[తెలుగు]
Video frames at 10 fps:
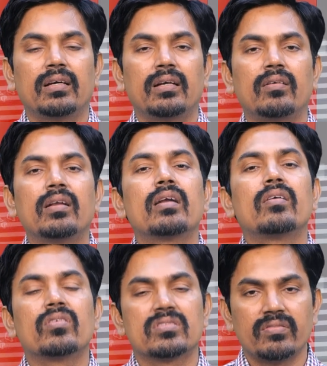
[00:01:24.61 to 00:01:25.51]
అండ్
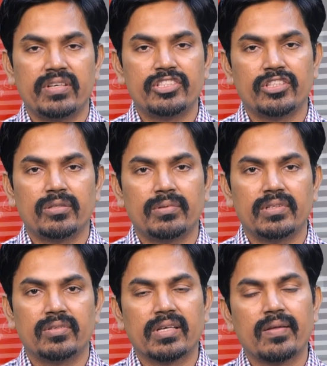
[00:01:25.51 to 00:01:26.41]
టార్గెట్ కోసం వెయిట్
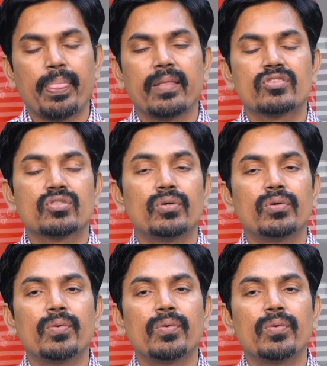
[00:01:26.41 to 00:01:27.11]
చేద్దామండి ఓకే సో